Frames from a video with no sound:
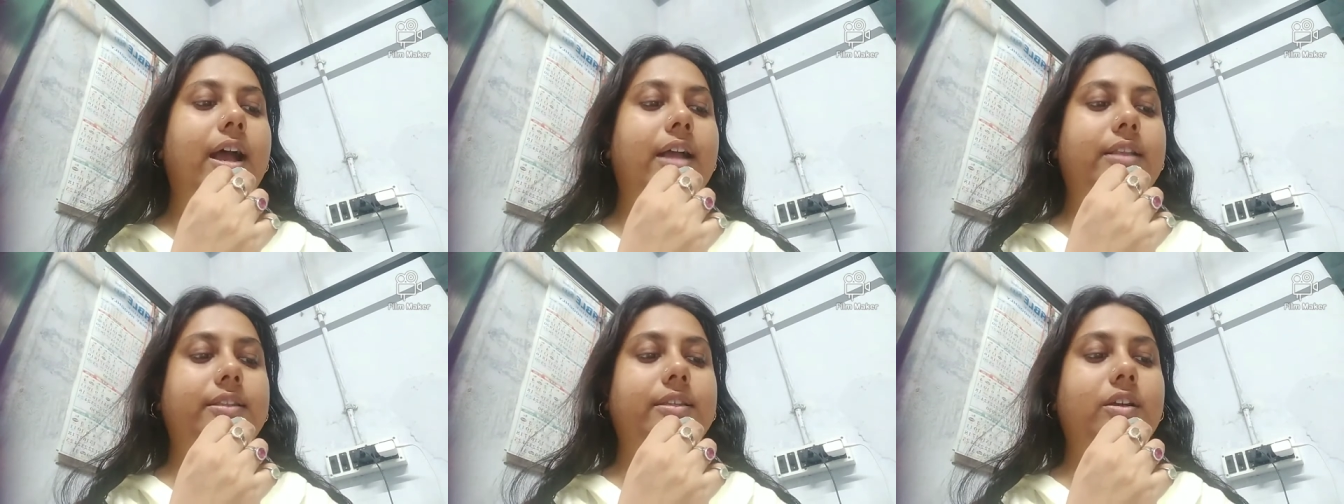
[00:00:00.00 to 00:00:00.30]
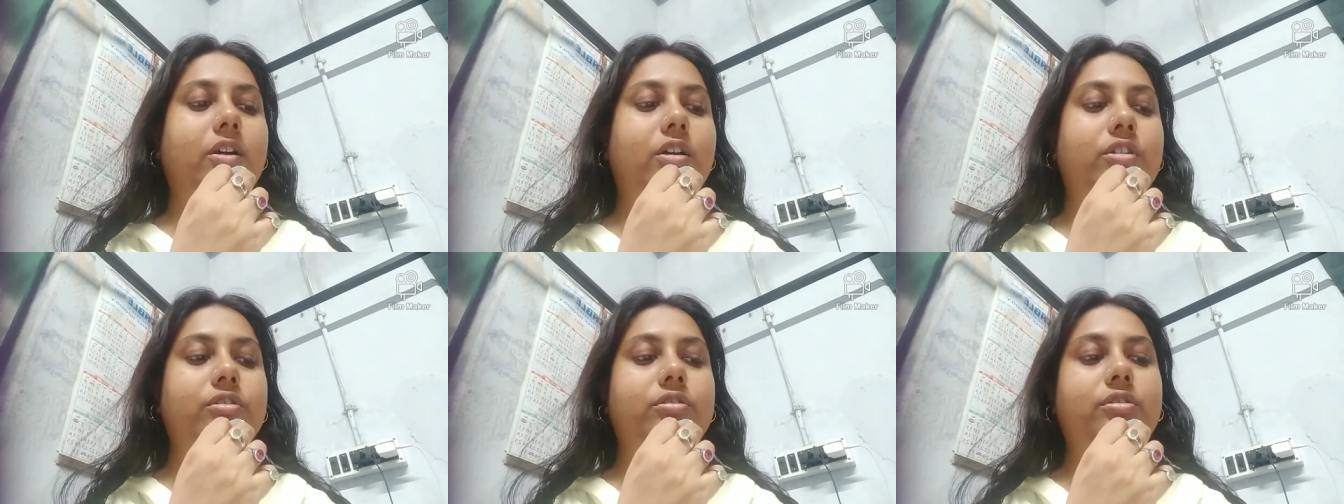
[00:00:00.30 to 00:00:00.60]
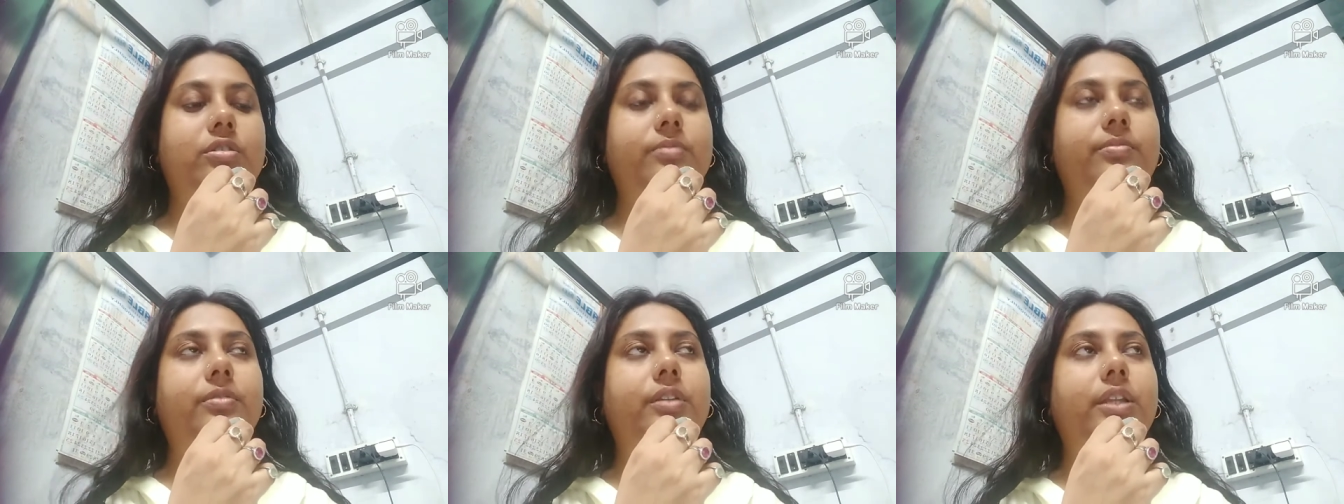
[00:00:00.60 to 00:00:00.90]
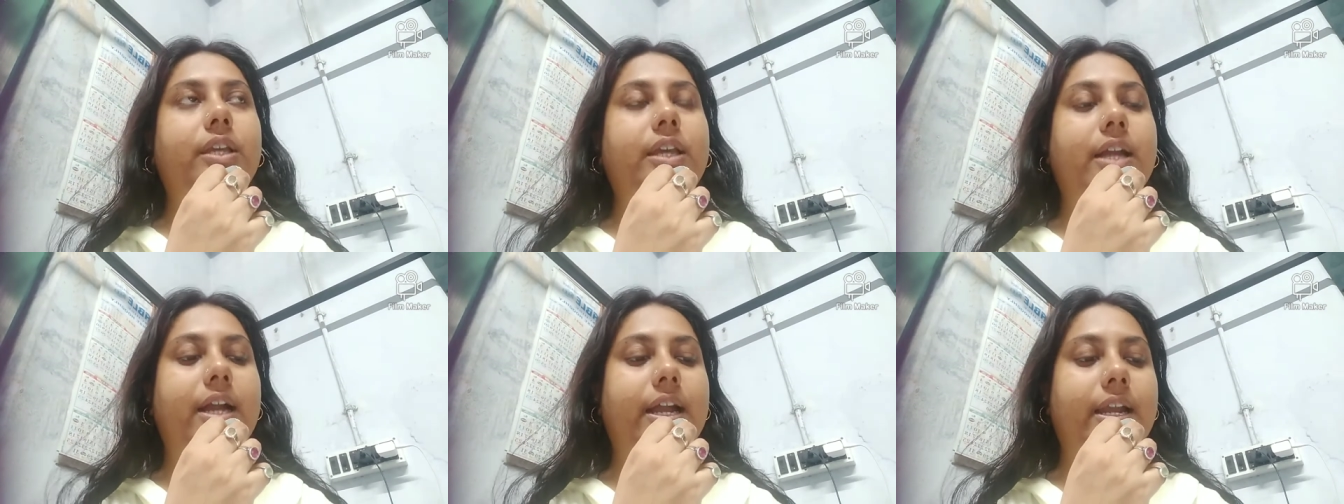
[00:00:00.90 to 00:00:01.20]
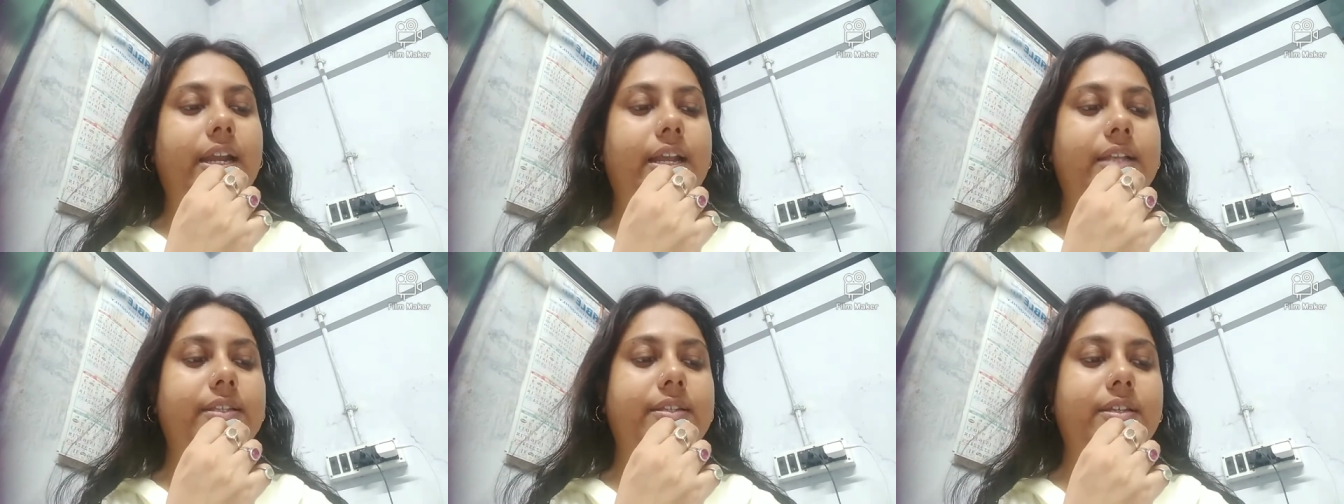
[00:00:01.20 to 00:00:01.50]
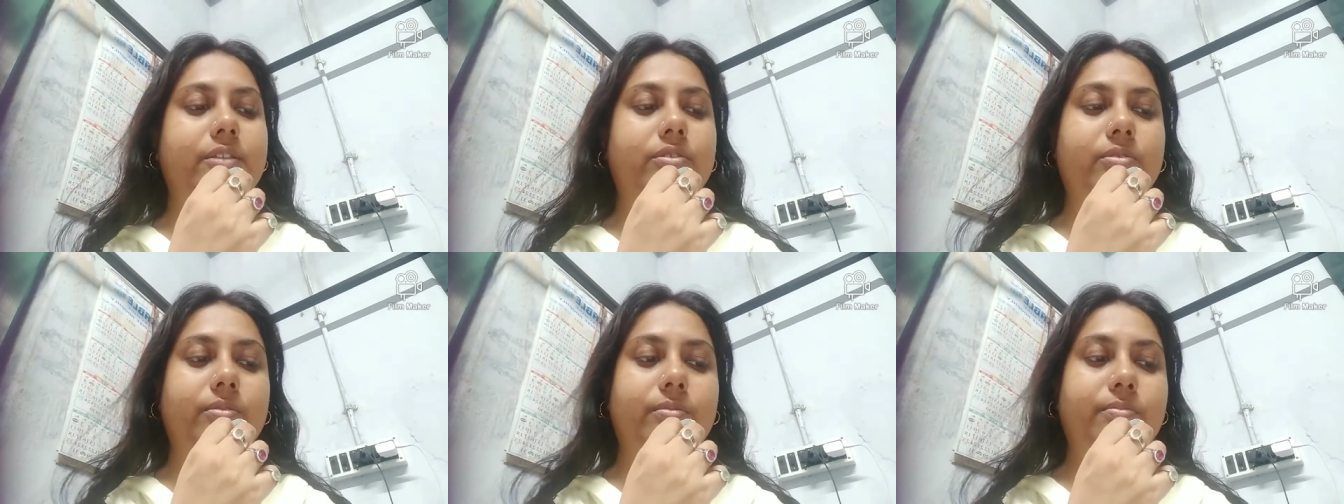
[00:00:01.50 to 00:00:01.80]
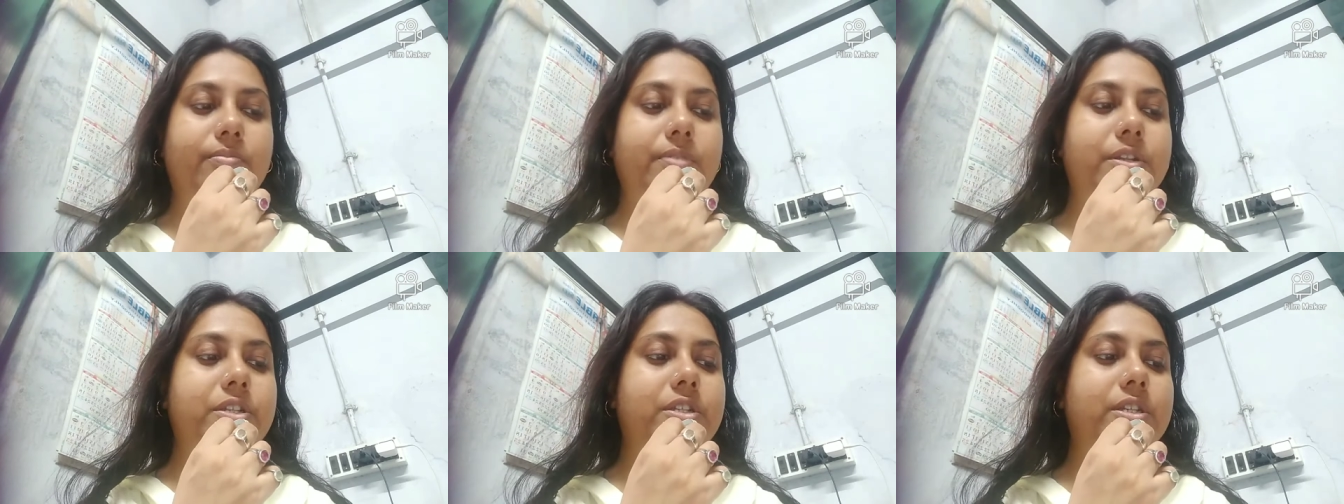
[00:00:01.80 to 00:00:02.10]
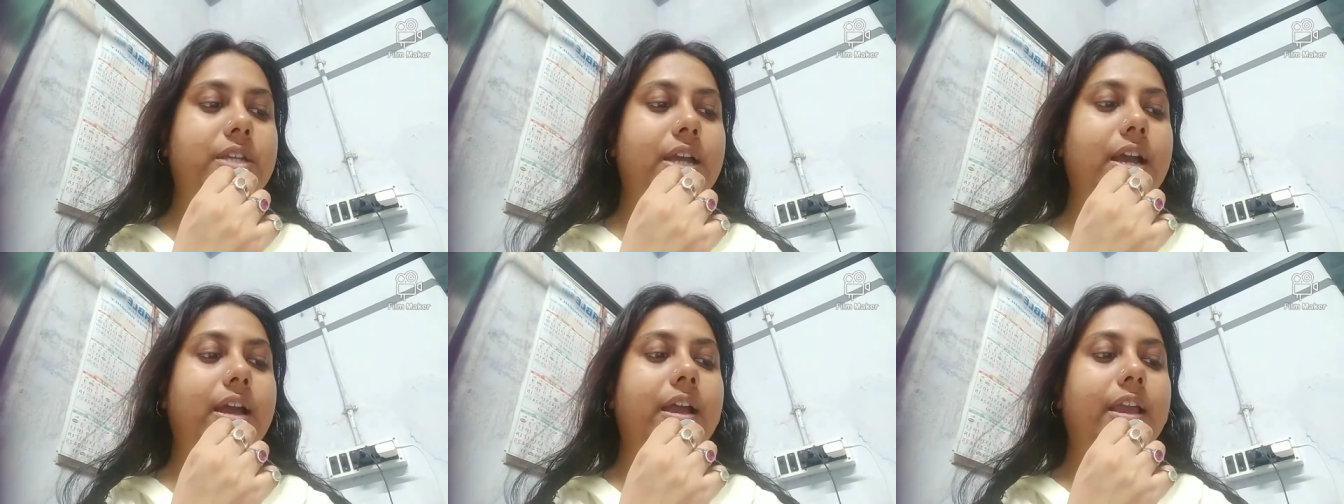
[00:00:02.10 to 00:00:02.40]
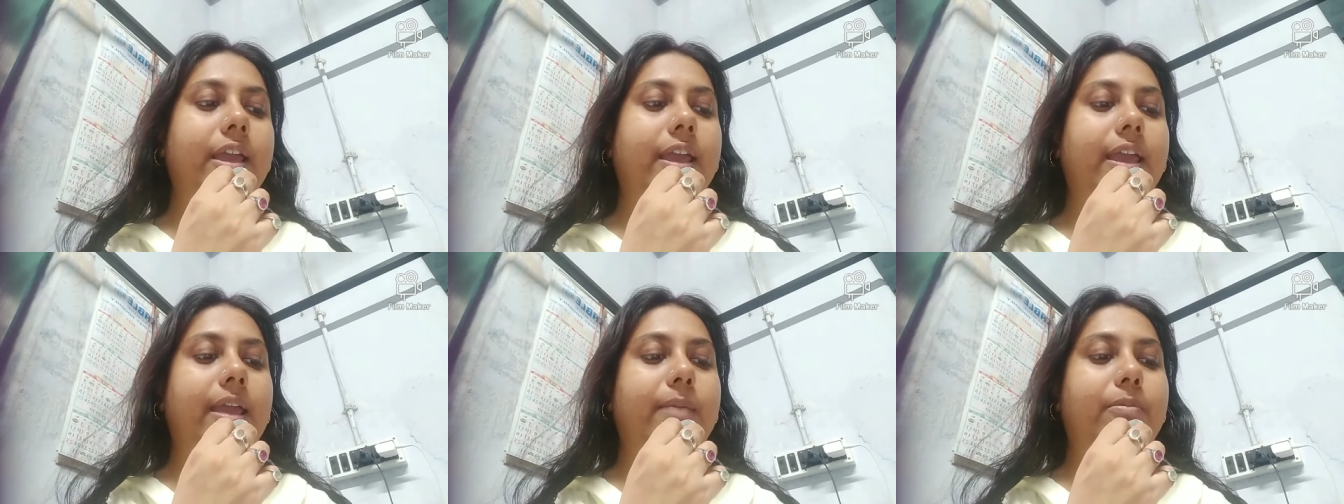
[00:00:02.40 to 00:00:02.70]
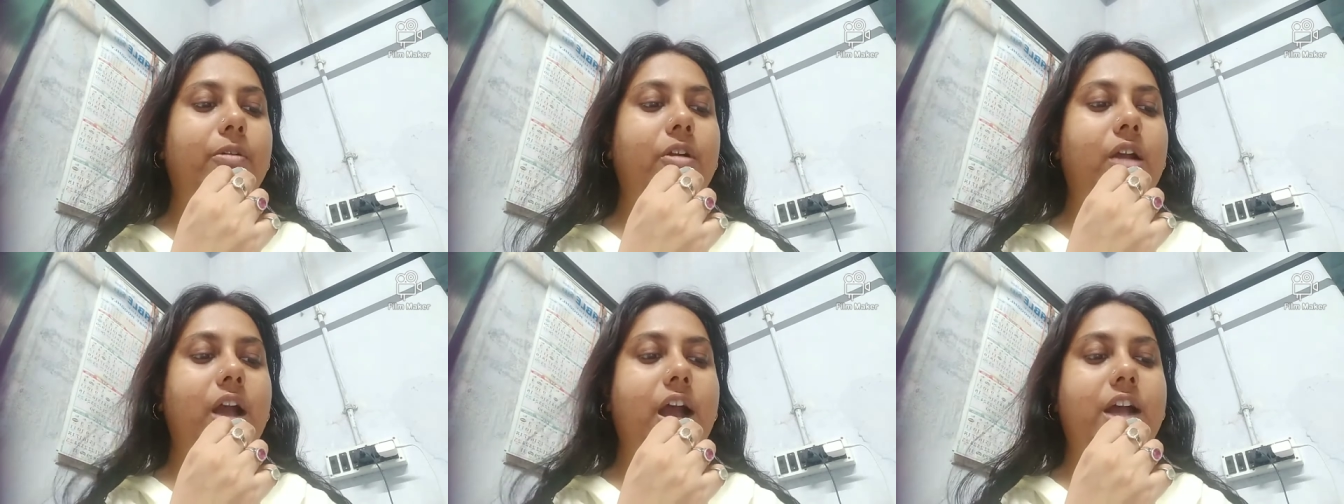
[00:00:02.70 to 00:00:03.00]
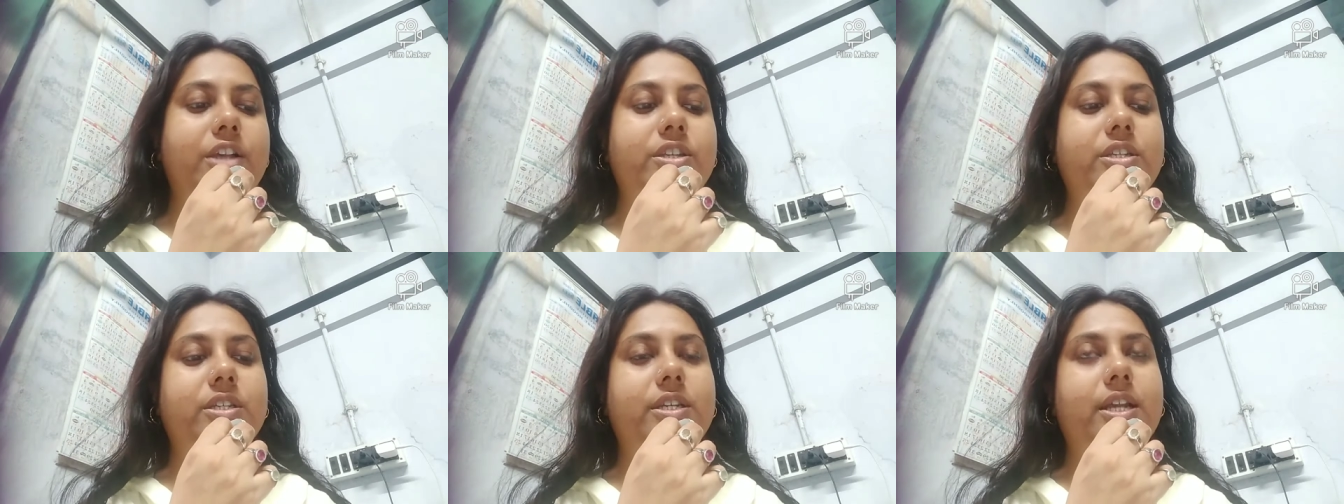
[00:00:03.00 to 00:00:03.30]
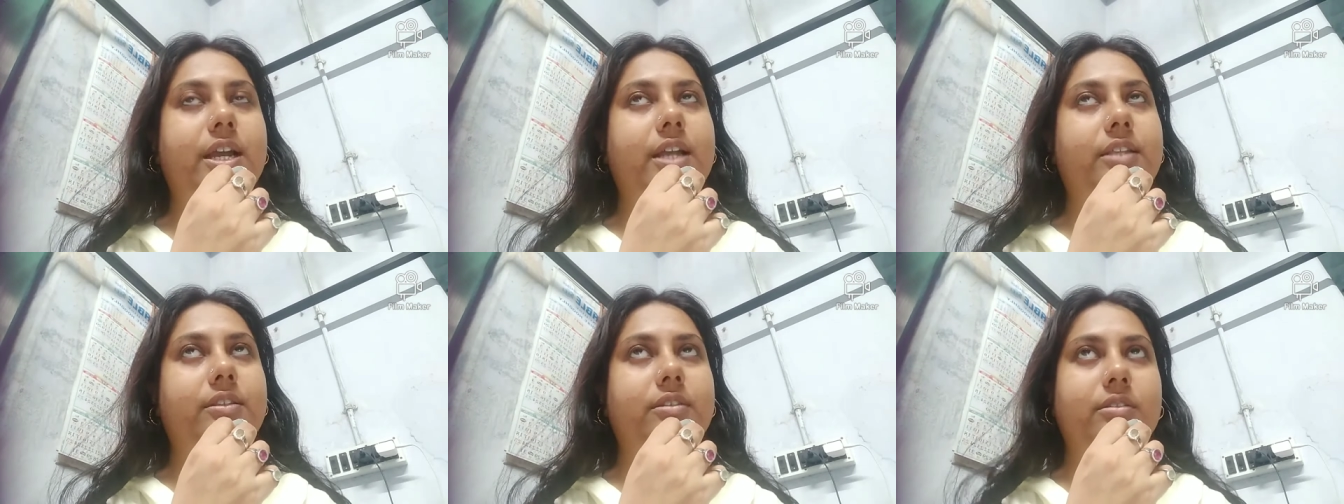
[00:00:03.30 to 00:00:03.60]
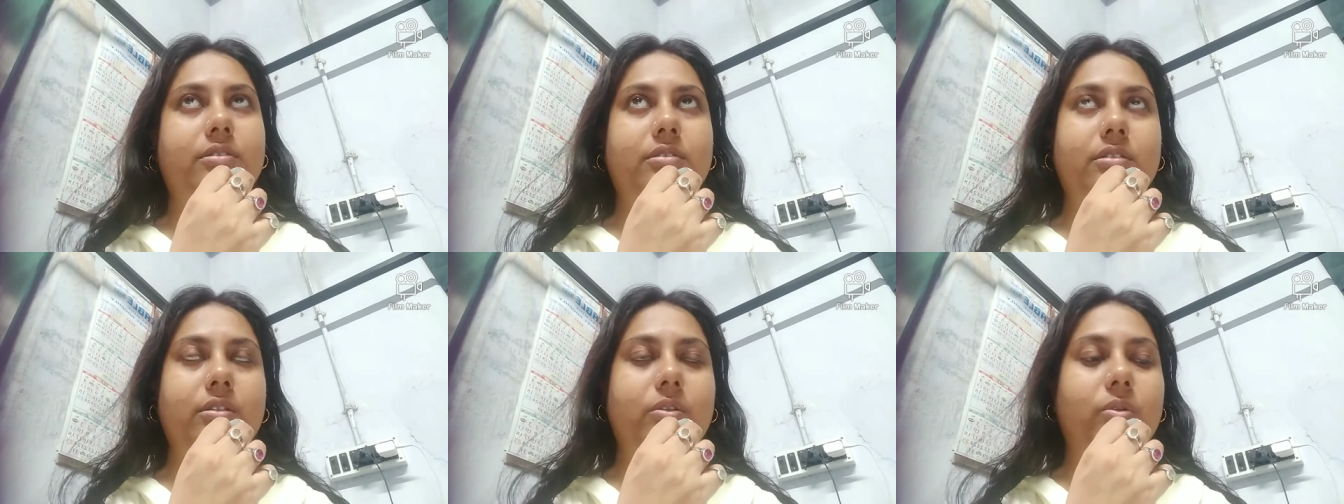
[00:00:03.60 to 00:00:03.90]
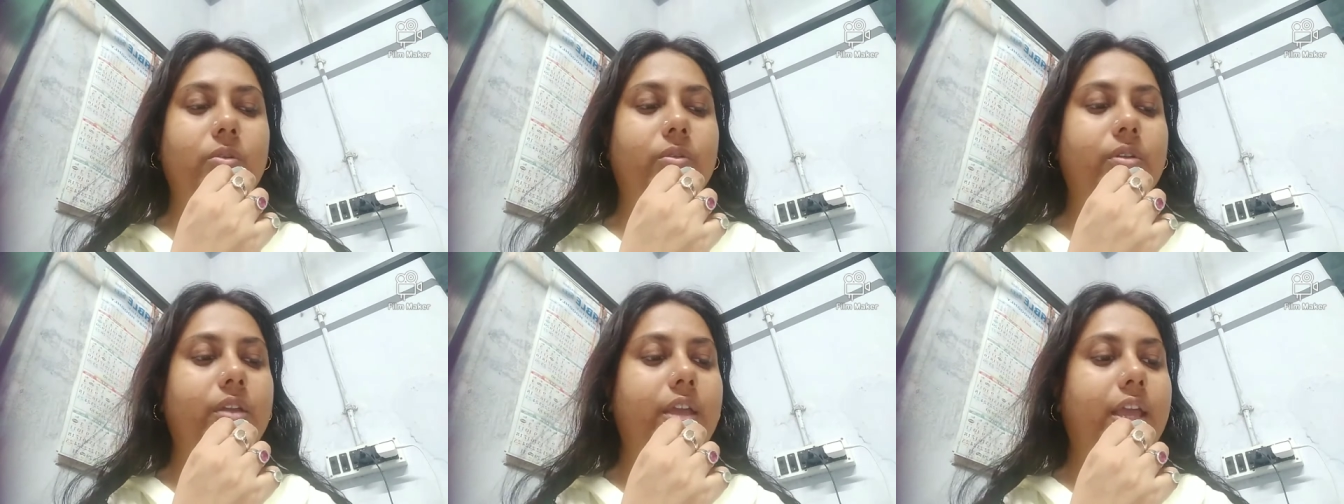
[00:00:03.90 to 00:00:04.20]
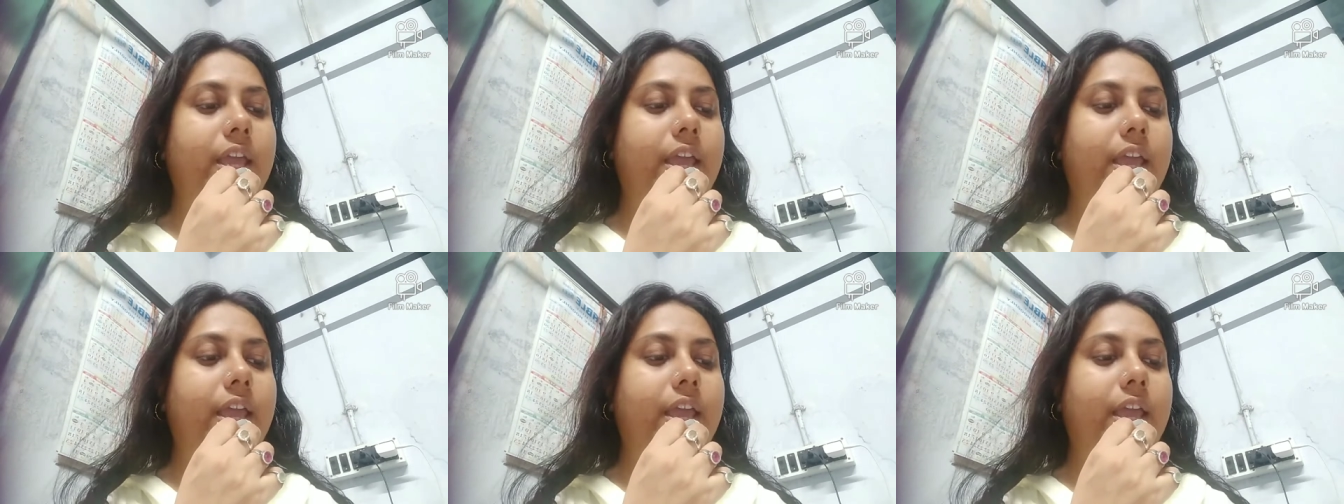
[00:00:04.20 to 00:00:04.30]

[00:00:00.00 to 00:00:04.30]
আচ্ছা অষ্টপদী গান আছে চব্বিশটা এবং আশিটা আছে শ্লোক